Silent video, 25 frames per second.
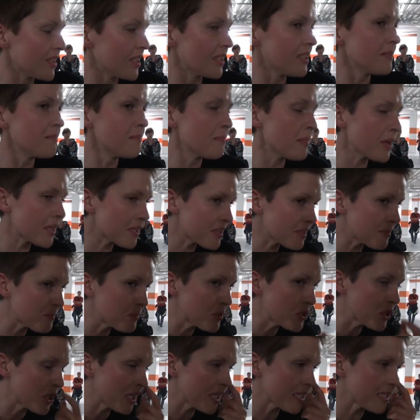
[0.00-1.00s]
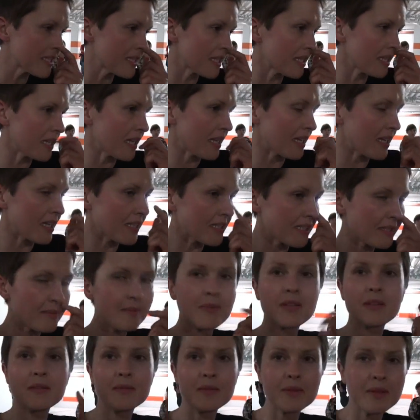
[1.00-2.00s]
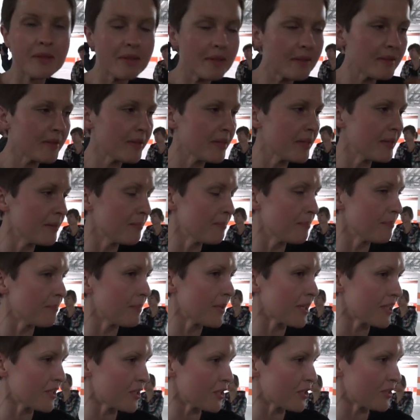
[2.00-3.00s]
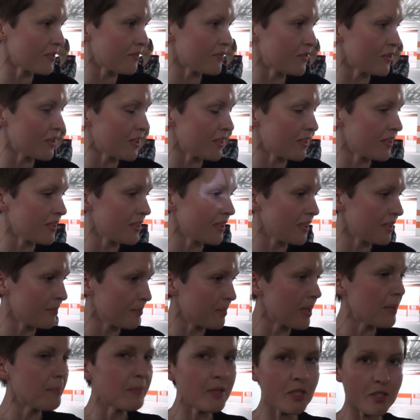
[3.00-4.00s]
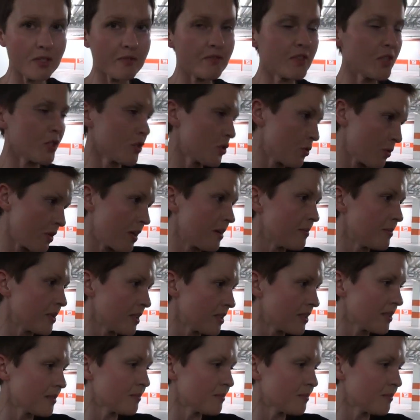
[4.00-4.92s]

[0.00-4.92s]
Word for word: Im bardziej przyjazna dla nas, im, le im bardziej się niej, im lepiej się w niej czujemy,